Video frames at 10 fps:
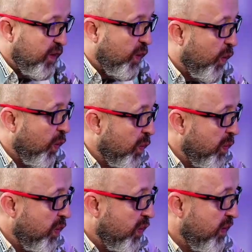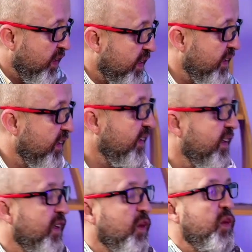como
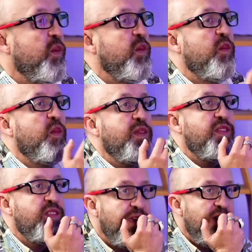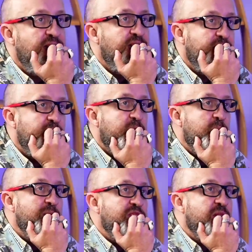você
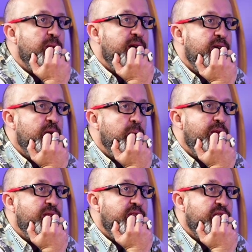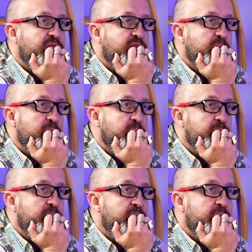começar uma reabilitação.
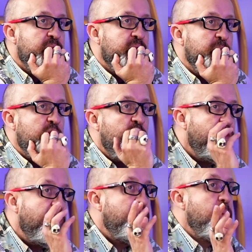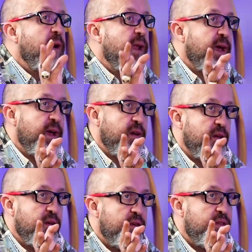Uma coisa é se separar.
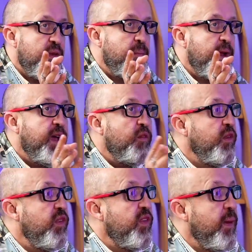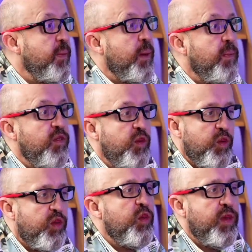Separar, você sabe que a pessoa
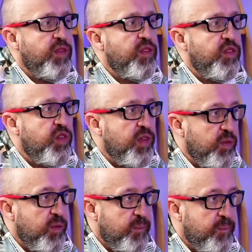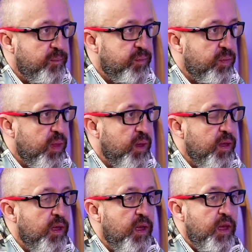continua existindo.
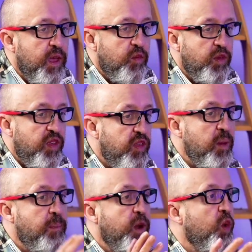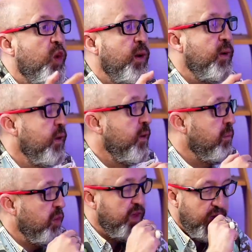E você se separou
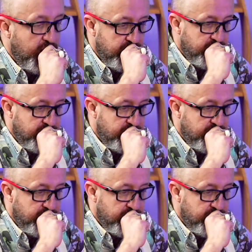porque